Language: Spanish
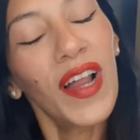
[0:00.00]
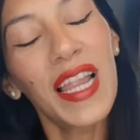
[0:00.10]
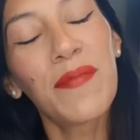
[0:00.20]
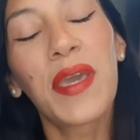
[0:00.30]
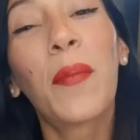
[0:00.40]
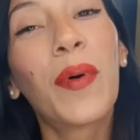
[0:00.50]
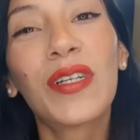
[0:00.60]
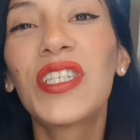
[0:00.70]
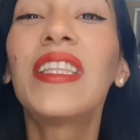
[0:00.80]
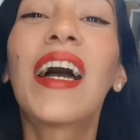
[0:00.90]
Hola mis
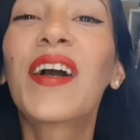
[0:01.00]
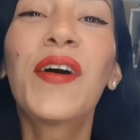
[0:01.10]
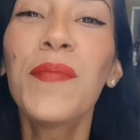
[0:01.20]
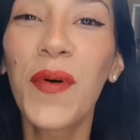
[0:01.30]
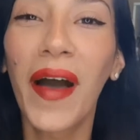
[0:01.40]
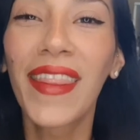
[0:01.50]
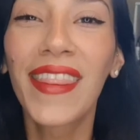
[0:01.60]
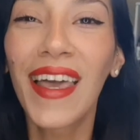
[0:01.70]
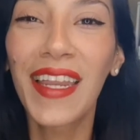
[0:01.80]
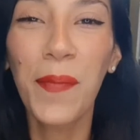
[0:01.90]
pollitas, ¿cómo andan?